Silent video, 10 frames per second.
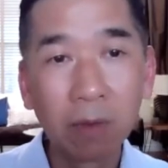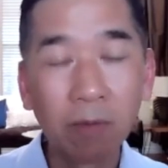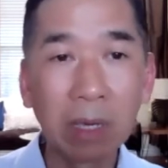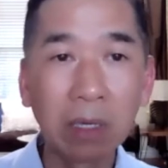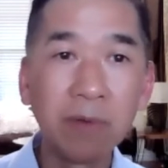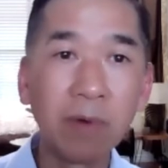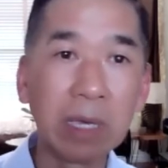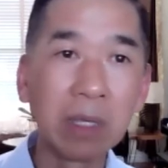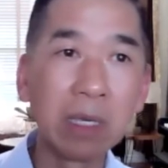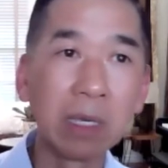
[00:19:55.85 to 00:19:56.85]
Và như
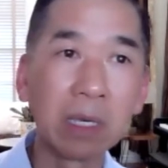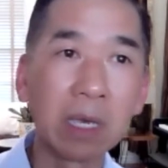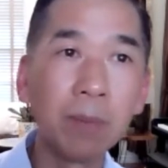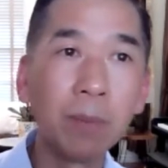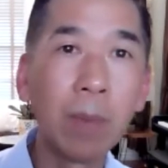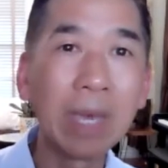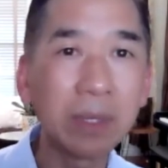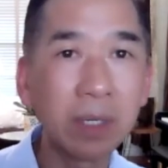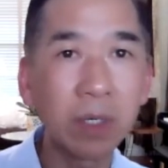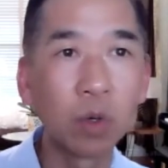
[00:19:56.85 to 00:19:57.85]
vậy thì cái
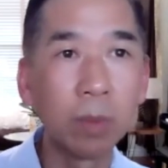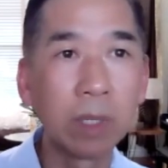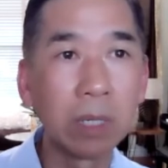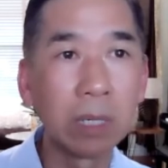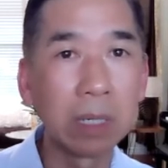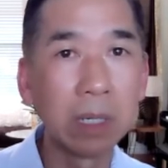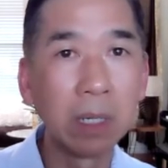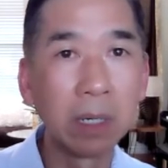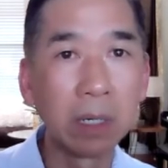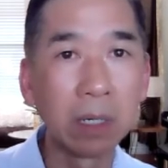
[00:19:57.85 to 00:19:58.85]
message của mình, những cái
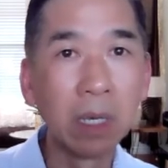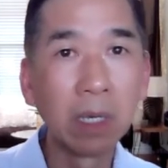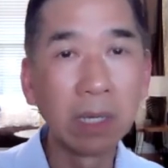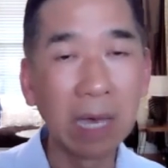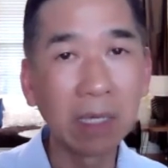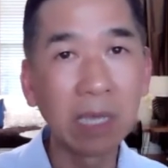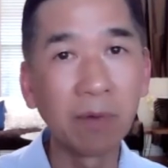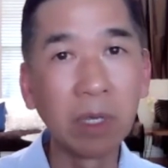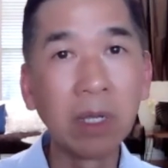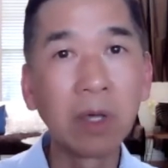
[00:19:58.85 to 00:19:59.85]
lời giảng
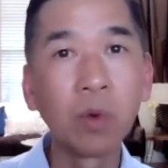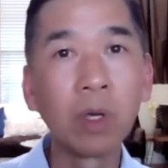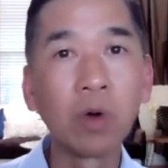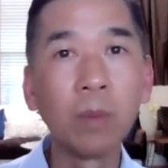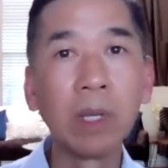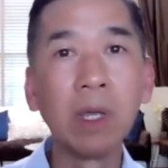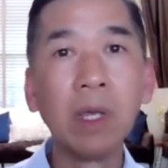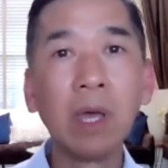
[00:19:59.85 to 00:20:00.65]
dạy về những lời khuyên của mình,